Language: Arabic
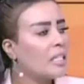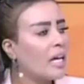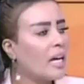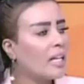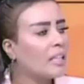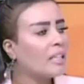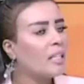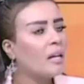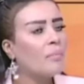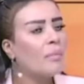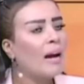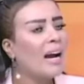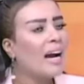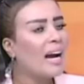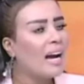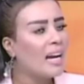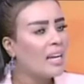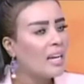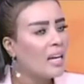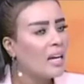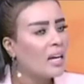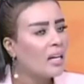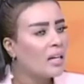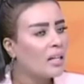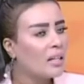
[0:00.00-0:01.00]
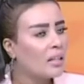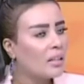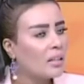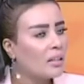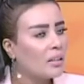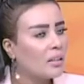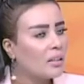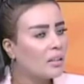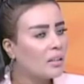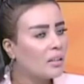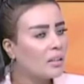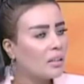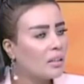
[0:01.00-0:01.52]
في علاقة حتى حب مع برضو
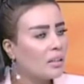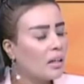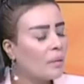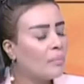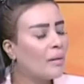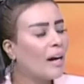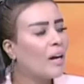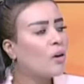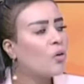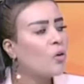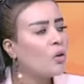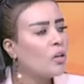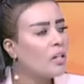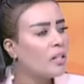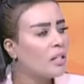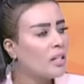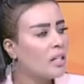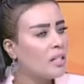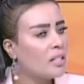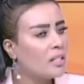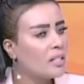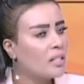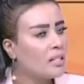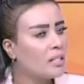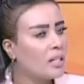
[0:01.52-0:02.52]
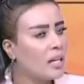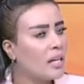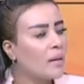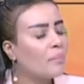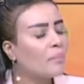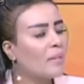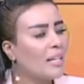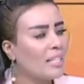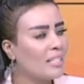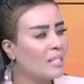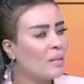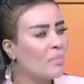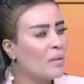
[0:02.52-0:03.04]
مع كل الناس
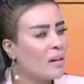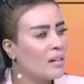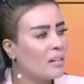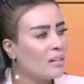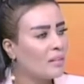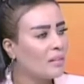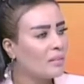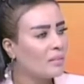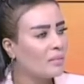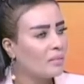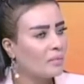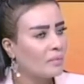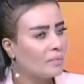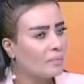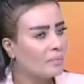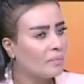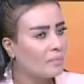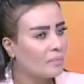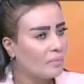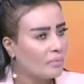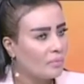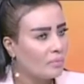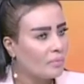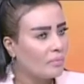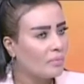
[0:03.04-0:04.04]
هي بتحسبها مم.